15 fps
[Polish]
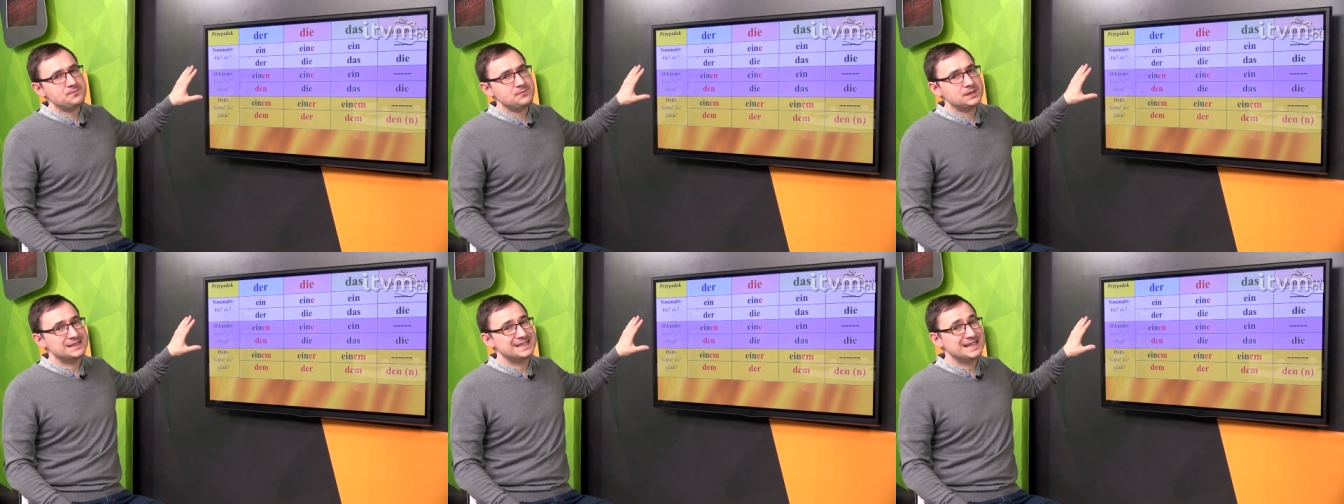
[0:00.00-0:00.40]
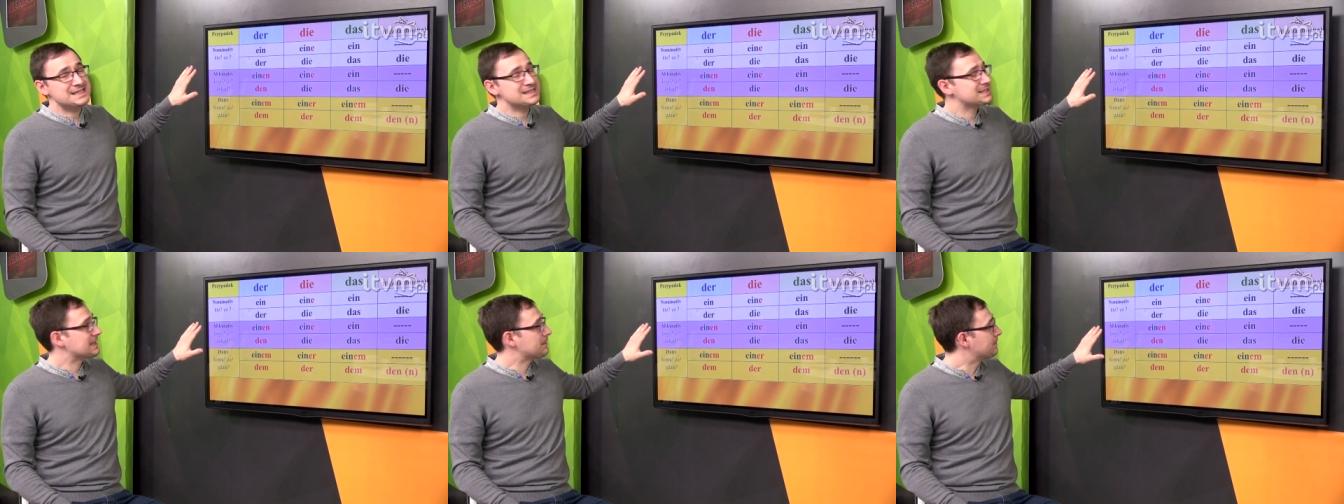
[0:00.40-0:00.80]

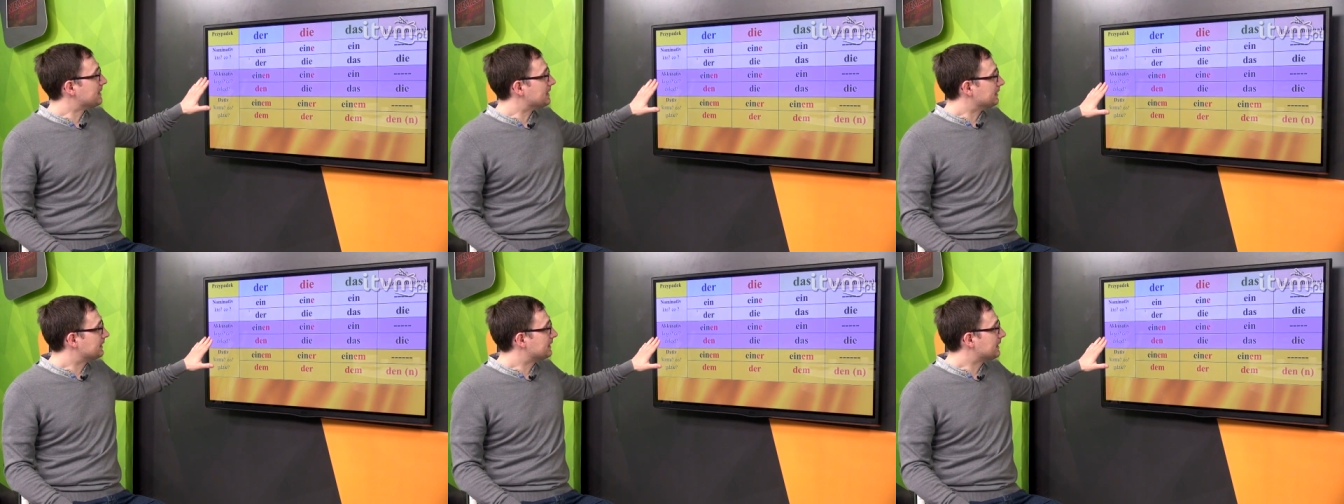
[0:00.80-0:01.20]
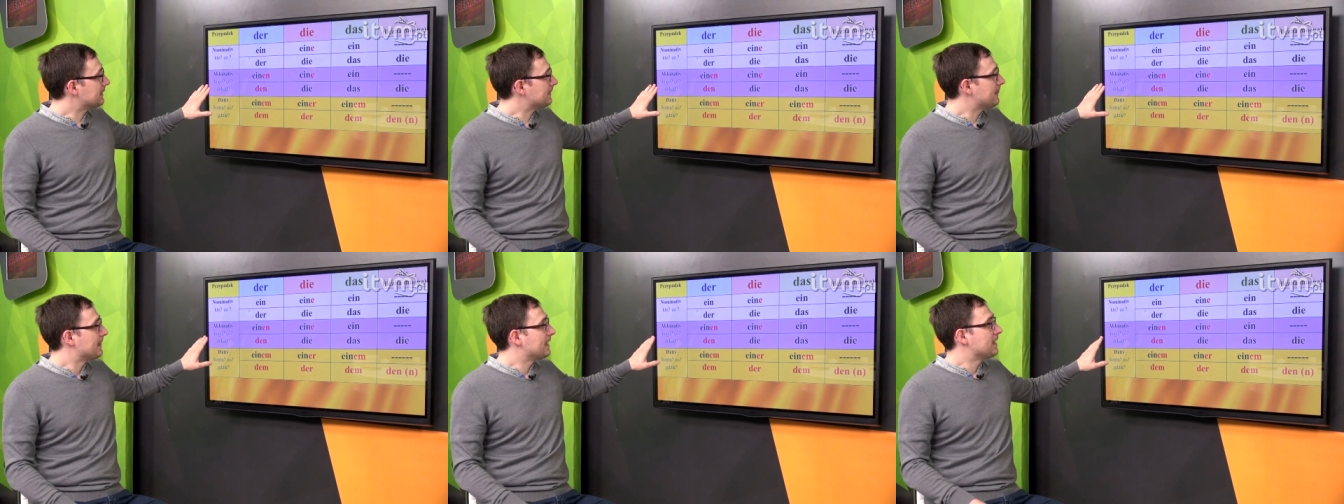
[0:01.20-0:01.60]
teraz
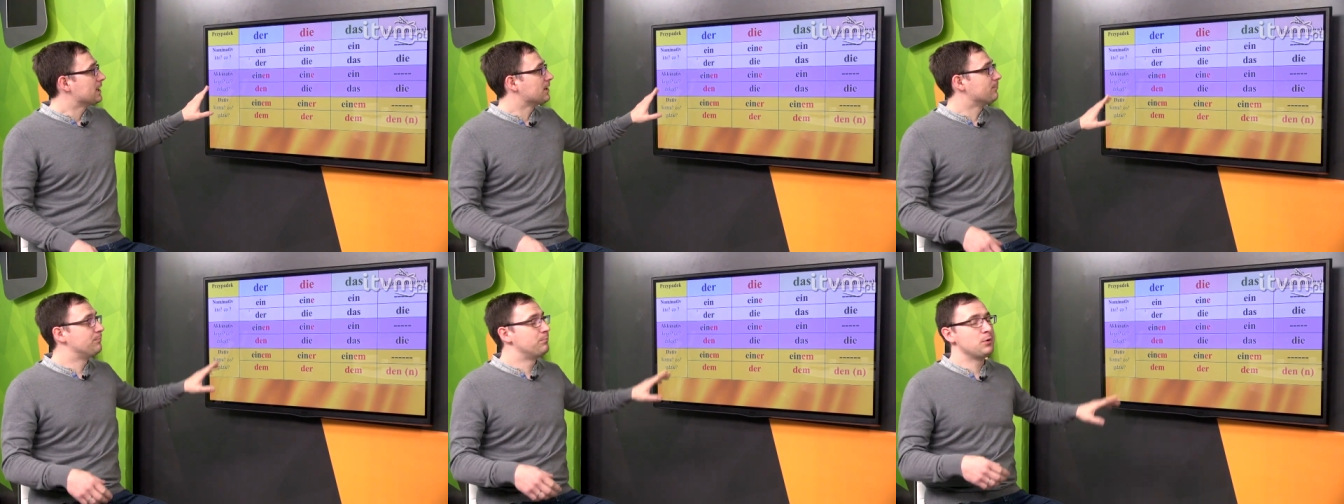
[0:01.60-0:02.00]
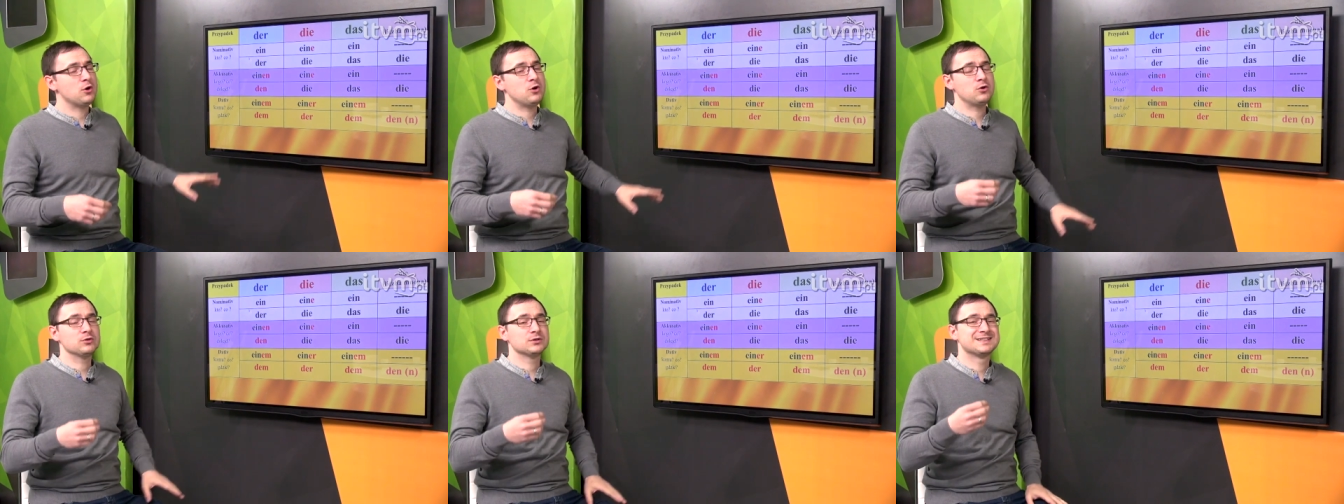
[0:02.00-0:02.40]
tabelkę, bo